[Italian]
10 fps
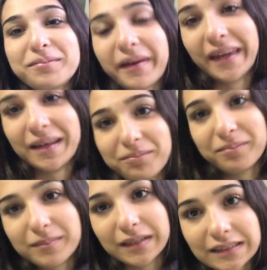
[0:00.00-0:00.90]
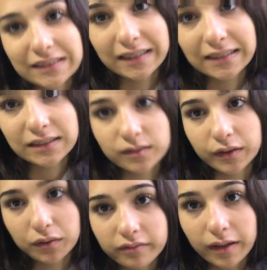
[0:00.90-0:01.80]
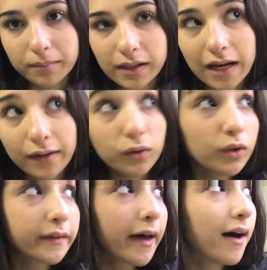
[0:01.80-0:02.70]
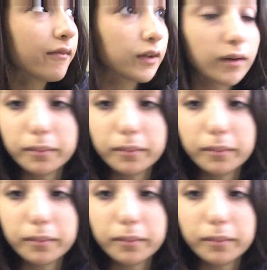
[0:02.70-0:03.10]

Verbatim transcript: Bene, basta, adesso vado a farmi la coda, vado a